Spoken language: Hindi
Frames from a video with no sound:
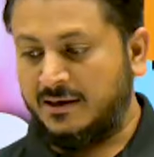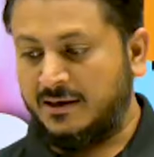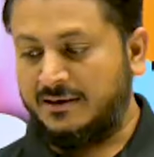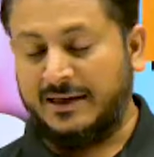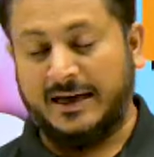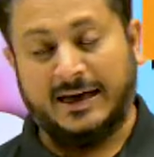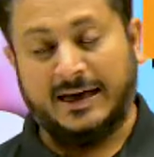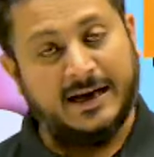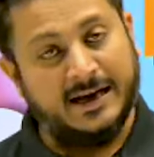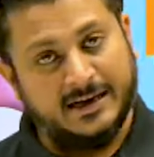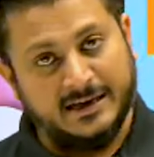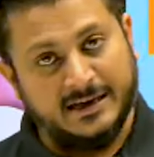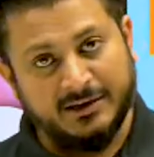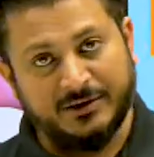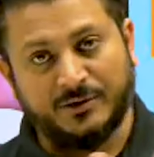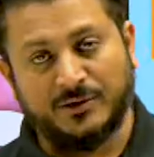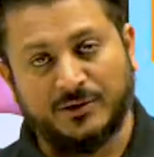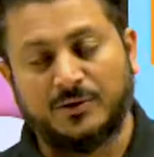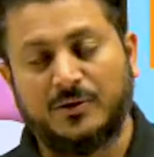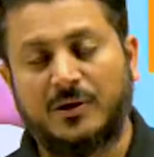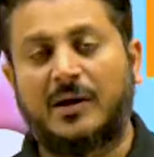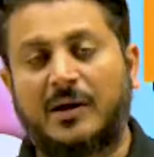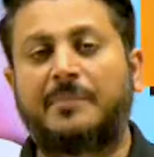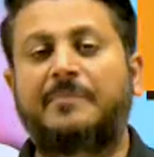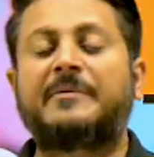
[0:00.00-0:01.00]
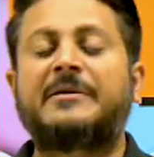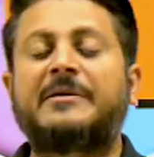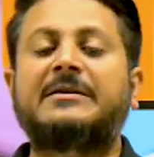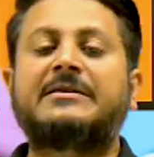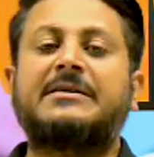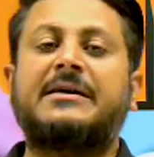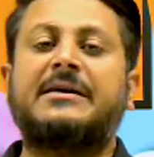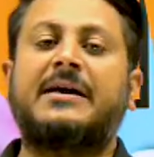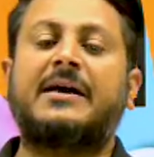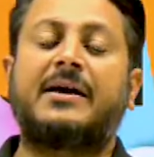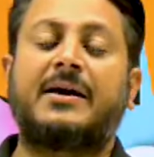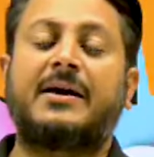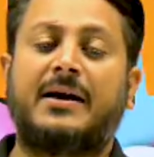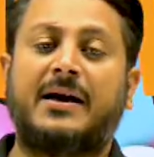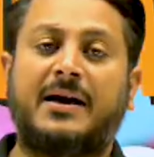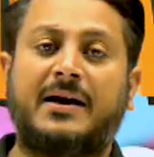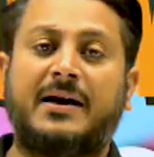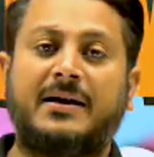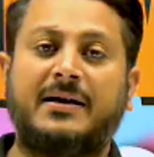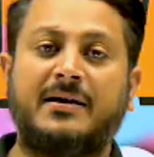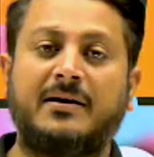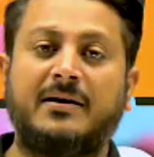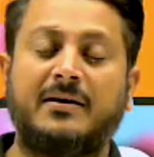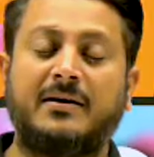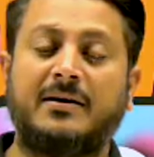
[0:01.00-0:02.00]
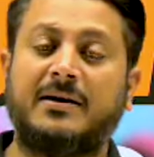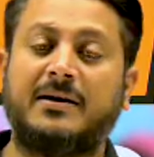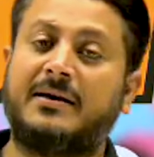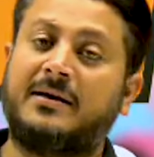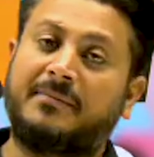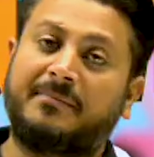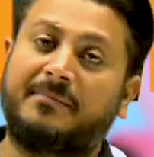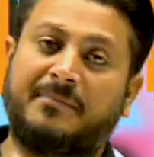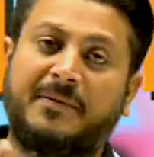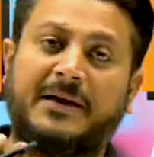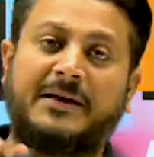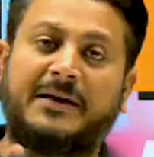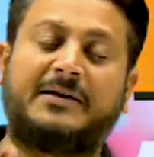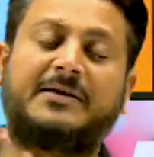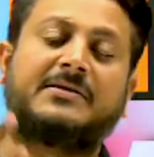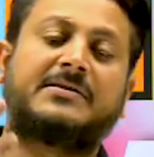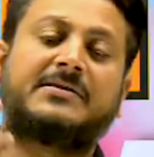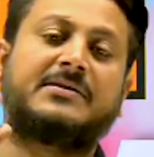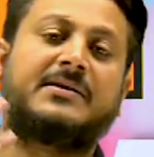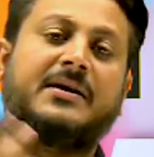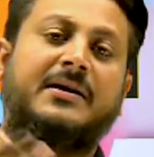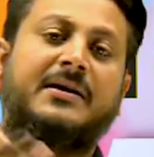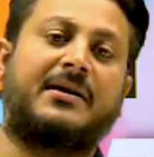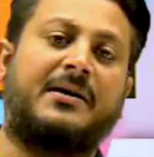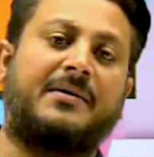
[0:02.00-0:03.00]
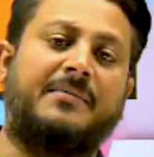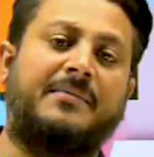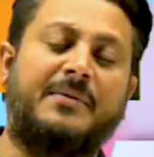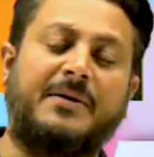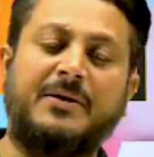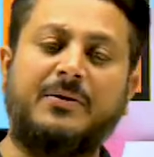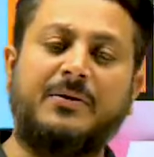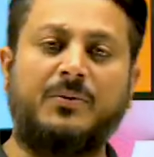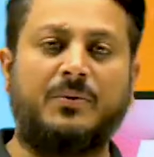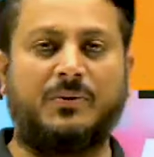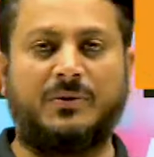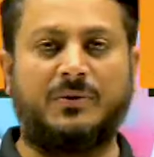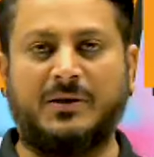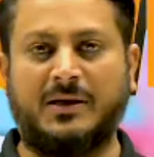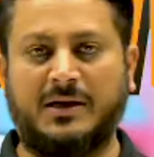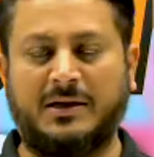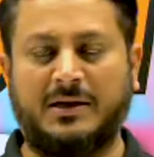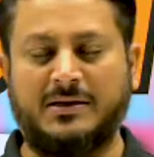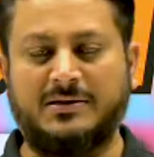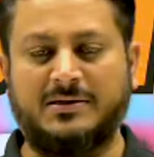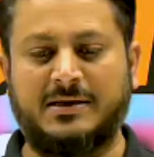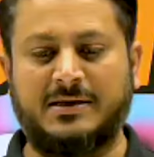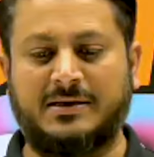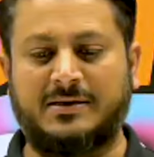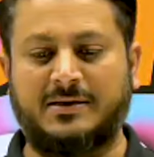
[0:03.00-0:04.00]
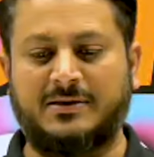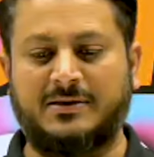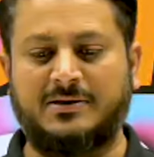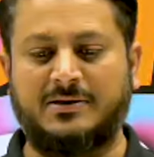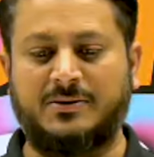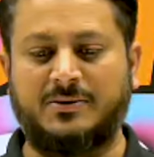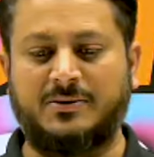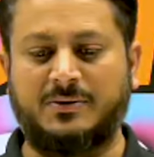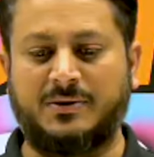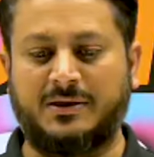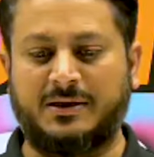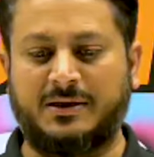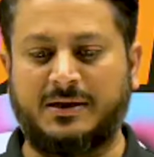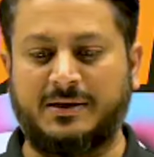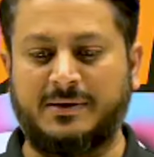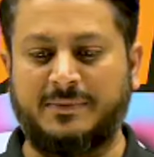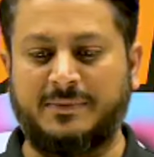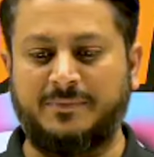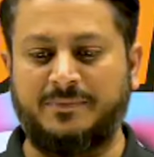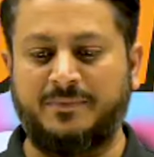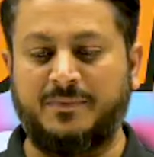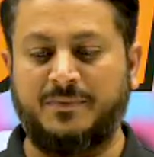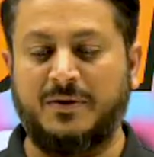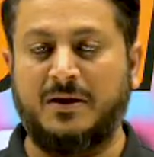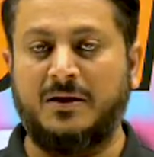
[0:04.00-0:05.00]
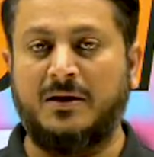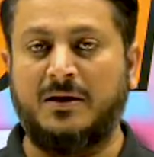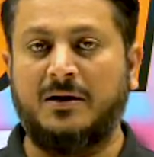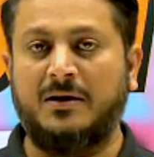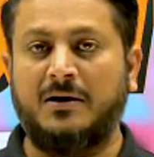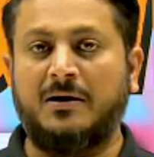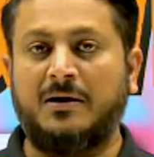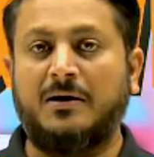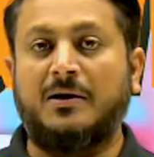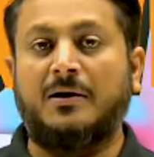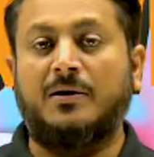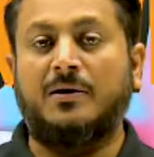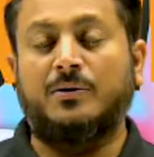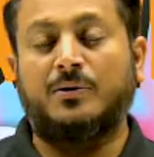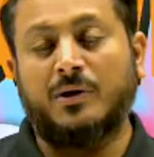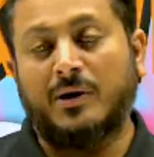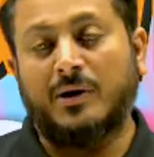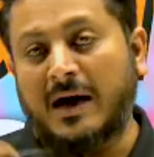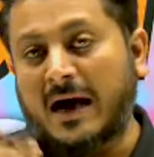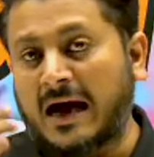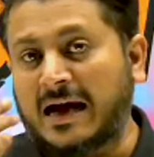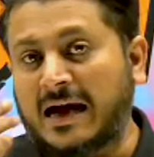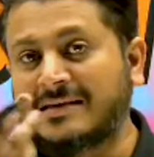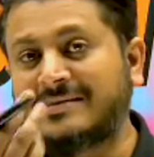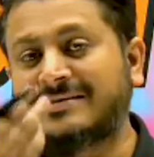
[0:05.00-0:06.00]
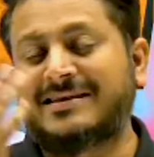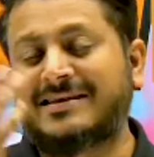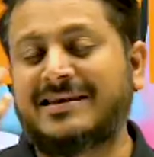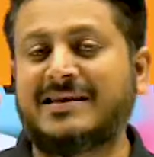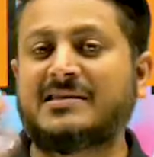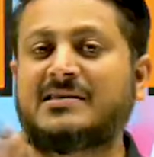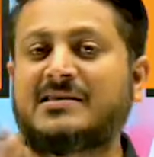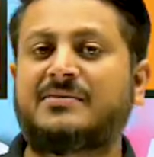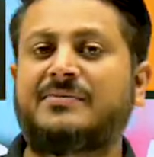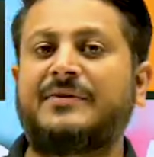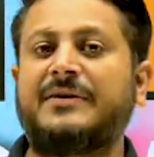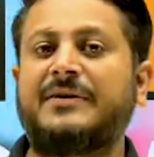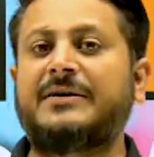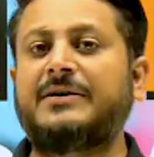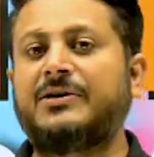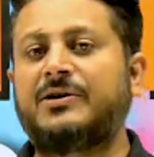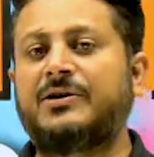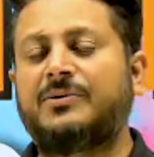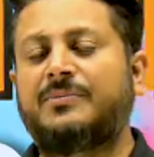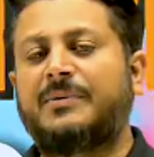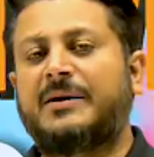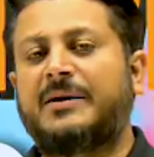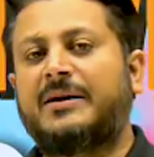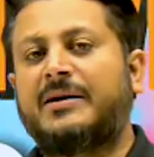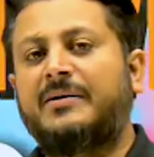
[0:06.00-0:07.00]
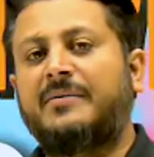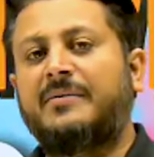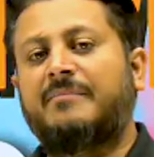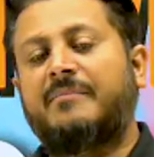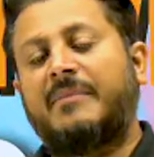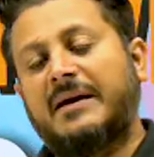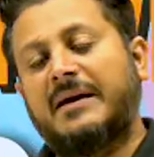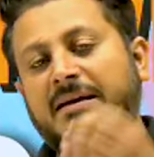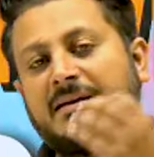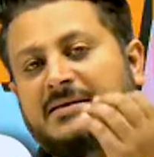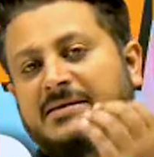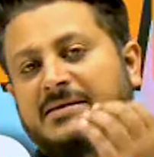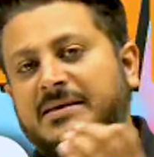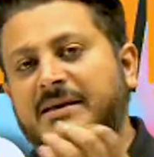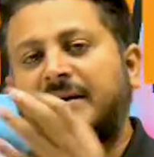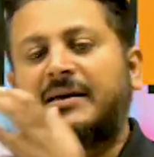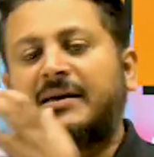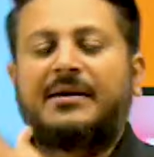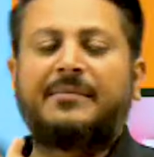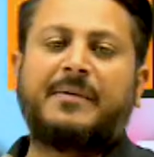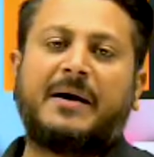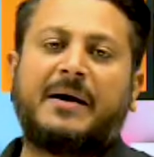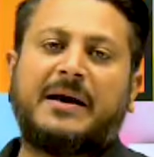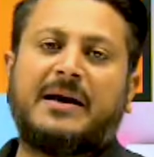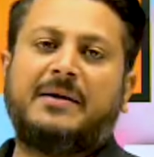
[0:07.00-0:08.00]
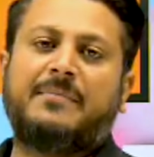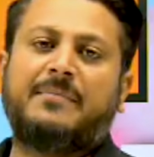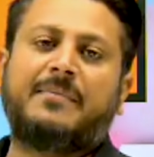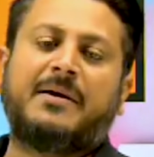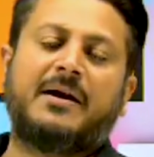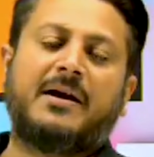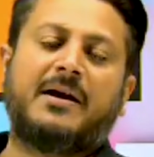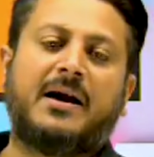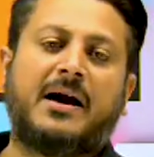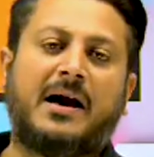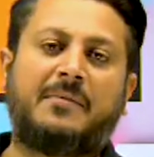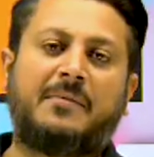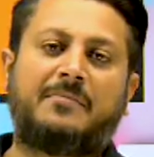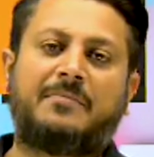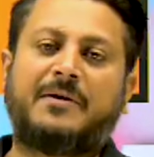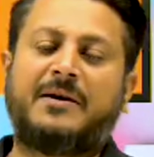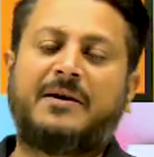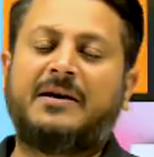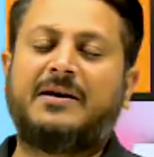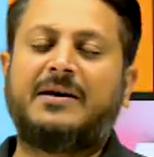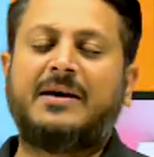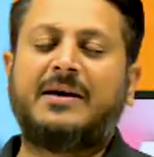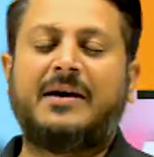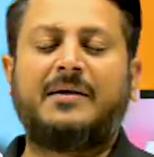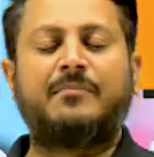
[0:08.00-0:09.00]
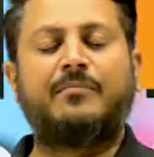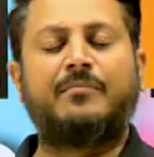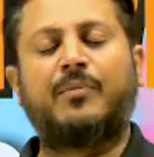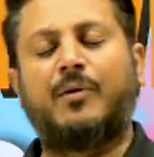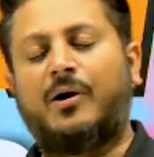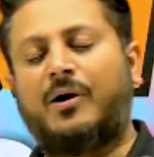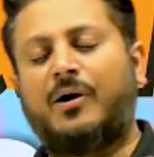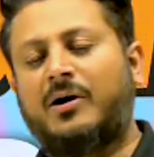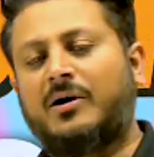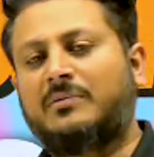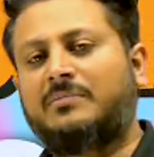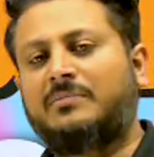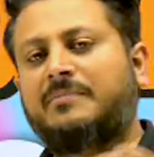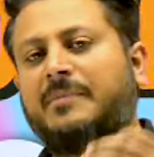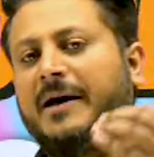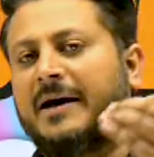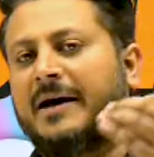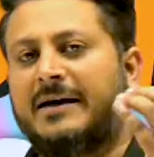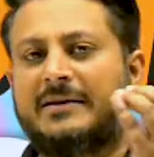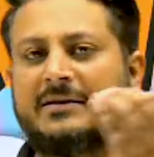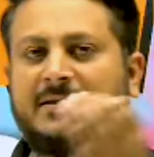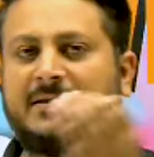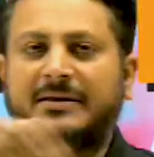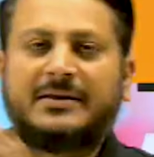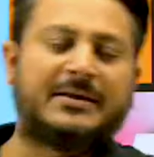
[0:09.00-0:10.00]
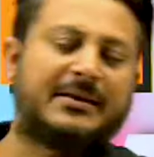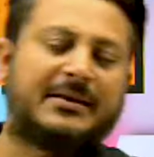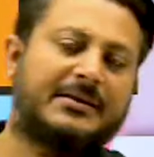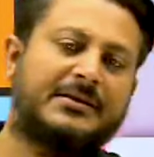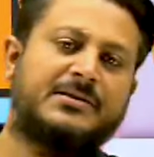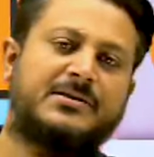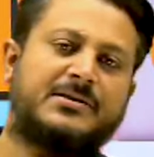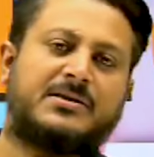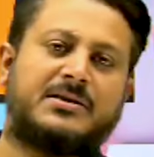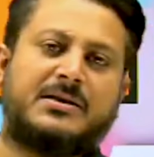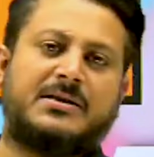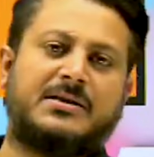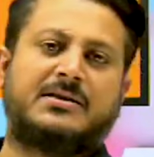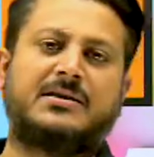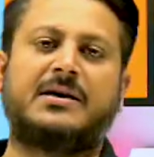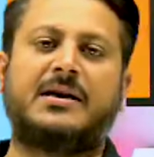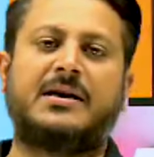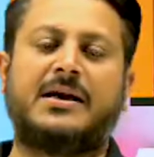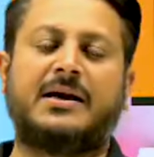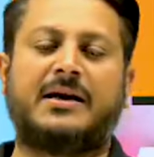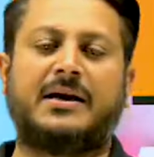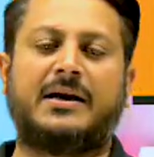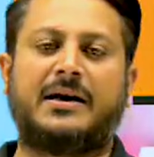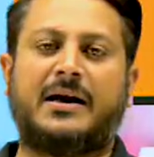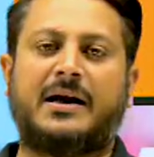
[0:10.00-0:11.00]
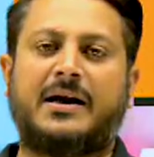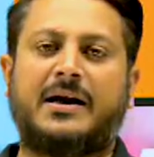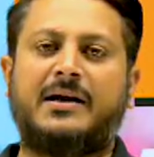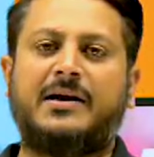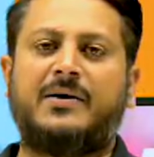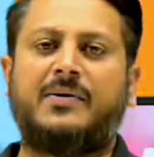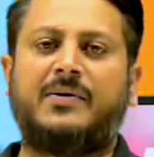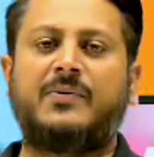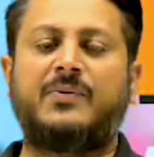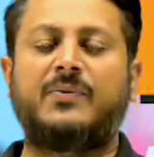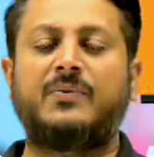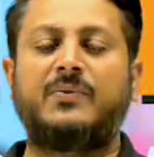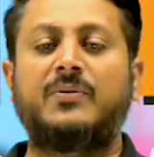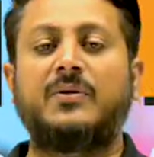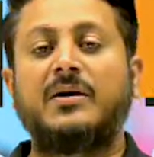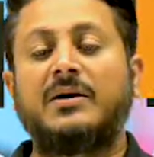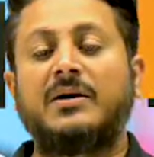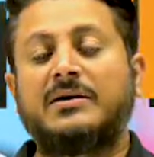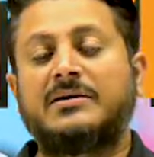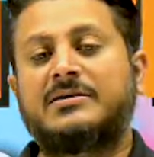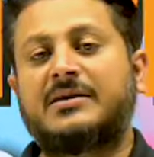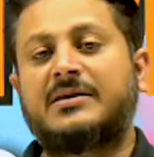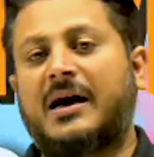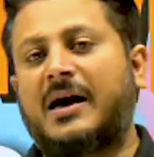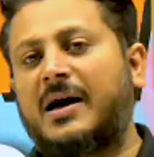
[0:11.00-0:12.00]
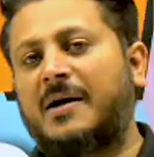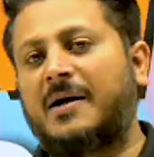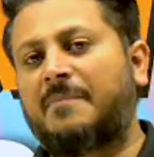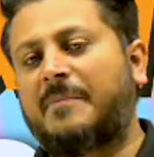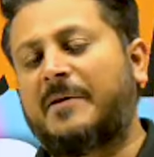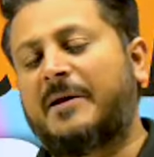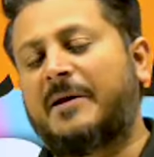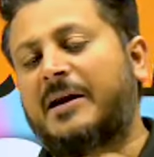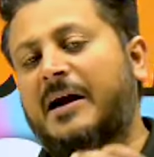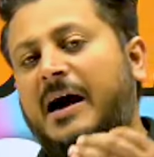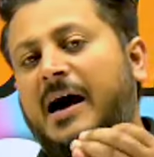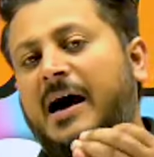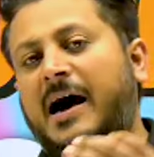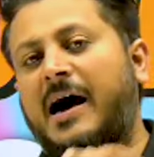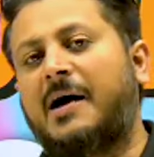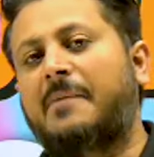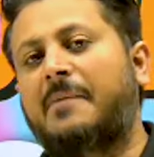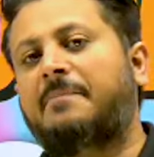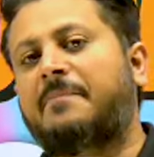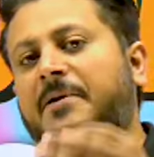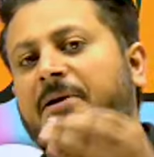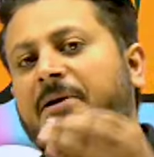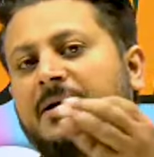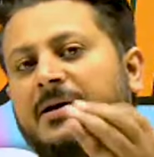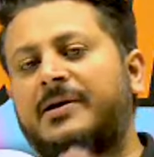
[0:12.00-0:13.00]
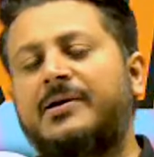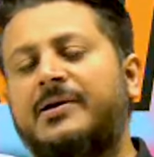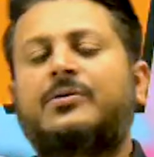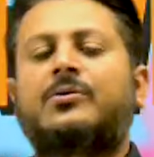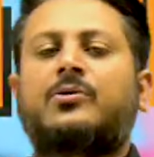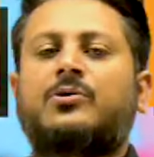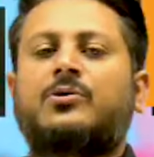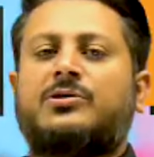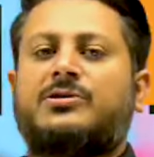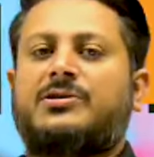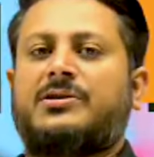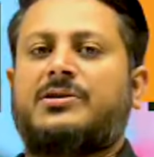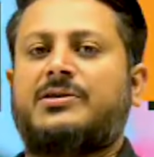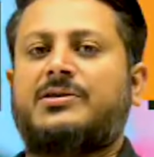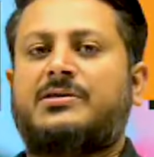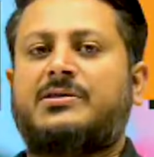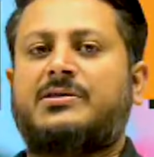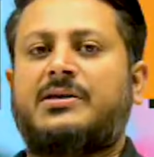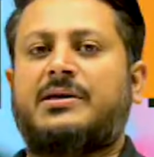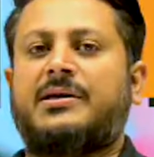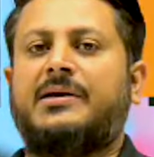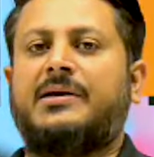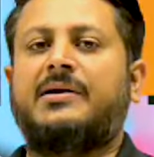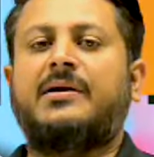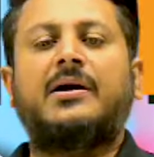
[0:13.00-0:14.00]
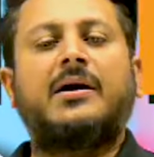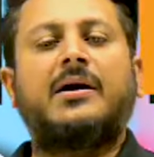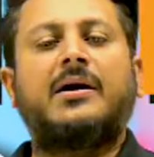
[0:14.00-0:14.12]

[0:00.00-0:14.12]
तैयारी तो अपनी जगह है ही लेकिन प्रैक्टिस करना भी उतना ही ज्यादा जरूरी है तो आज के इस वीडियो में मैं इसी के बारे में आपके लिए एक बहुत बेहतरीन चीज लेकर आया हूं जहां पर आप इन क्वेश्चंस की